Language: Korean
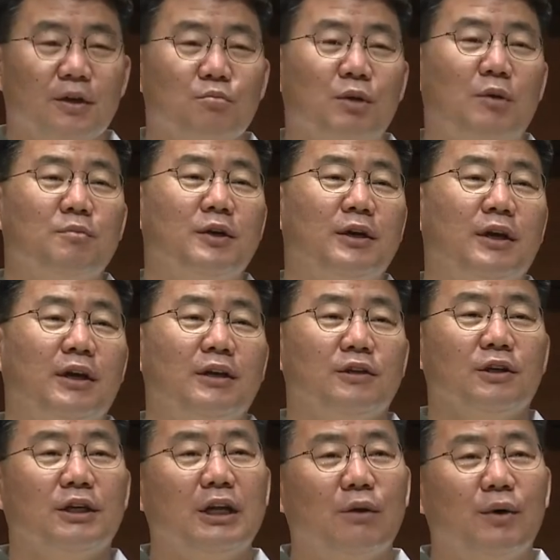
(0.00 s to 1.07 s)
반면에
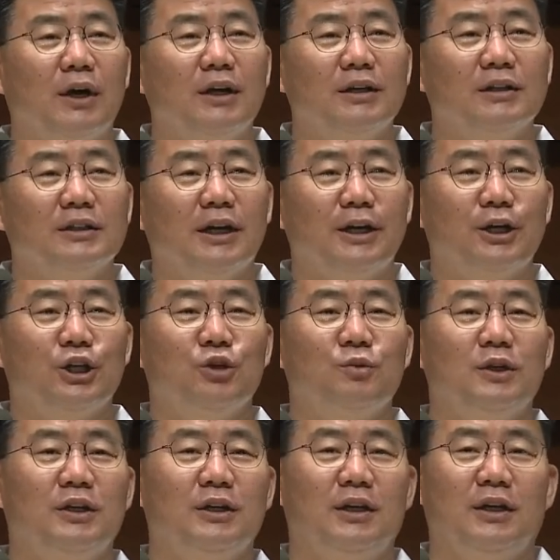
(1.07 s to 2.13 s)
여기 나와 있는
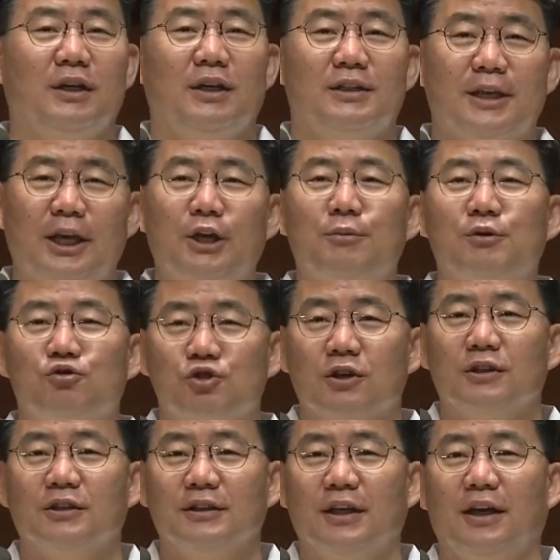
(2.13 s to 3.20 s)
하나님이 새 이름을
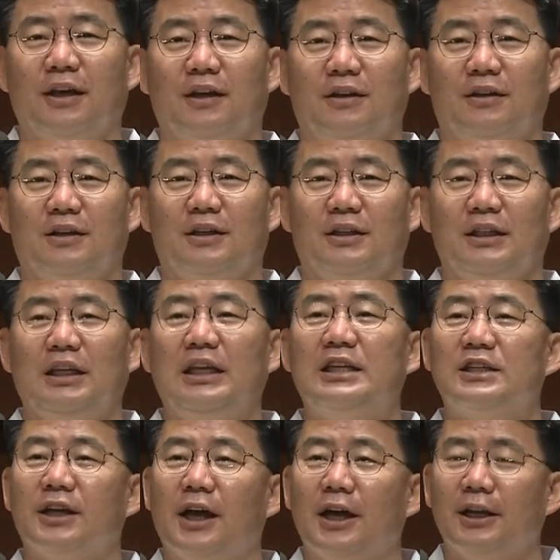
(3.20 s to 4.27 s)
주셨는데 이
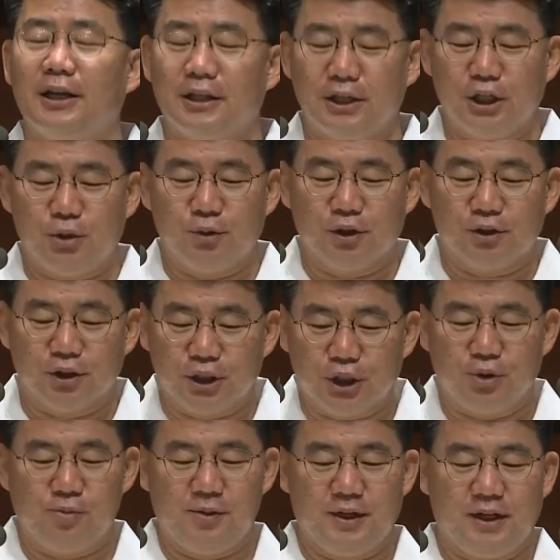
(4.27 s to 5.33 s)
이스라엘이라는 이름 어떤
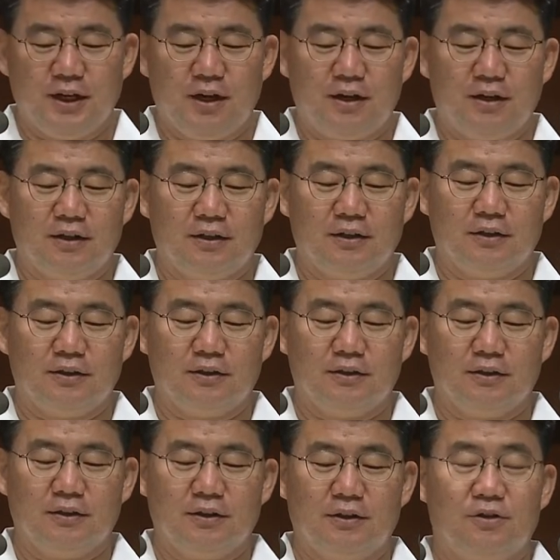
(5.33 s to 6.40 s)
이름입니까?
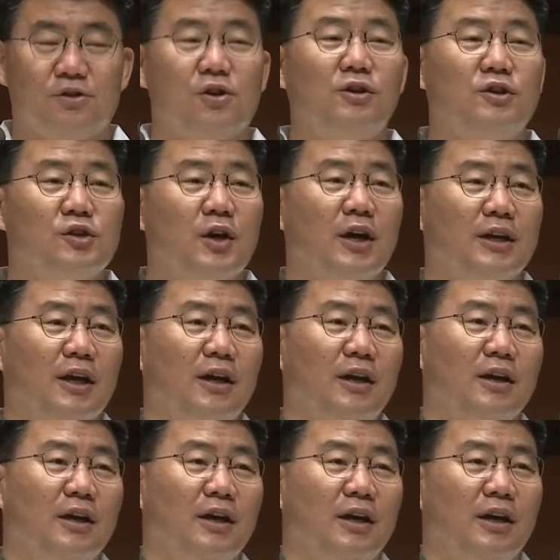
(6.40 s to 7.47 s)
철저하게
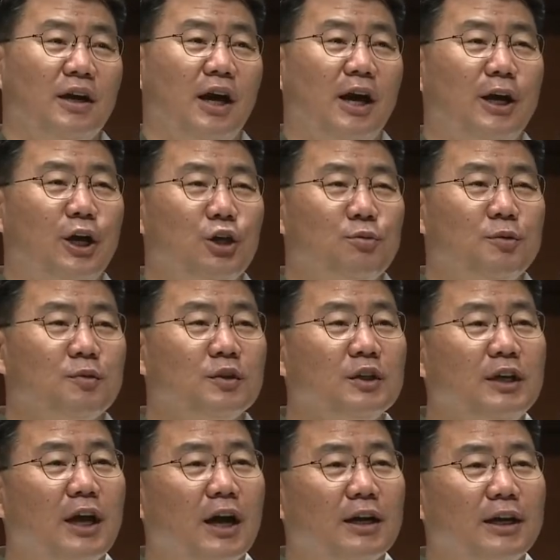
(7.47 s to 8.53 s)
하나님
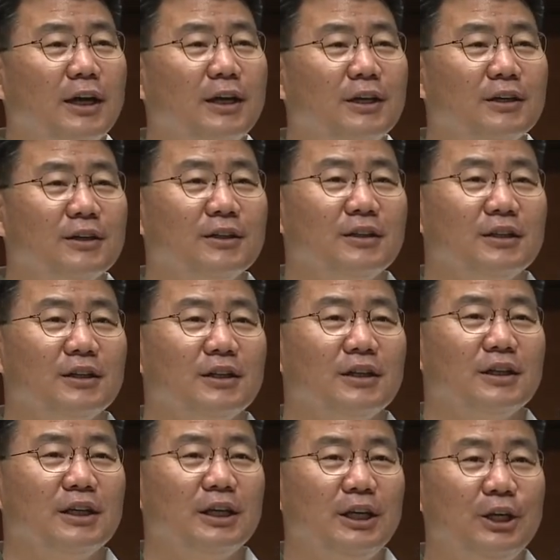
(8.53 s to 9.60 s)
은혜 안에 있는
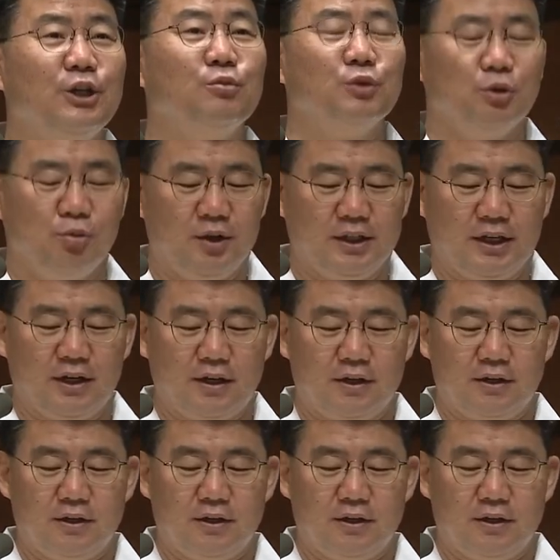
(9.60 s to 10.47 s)
이름입니다.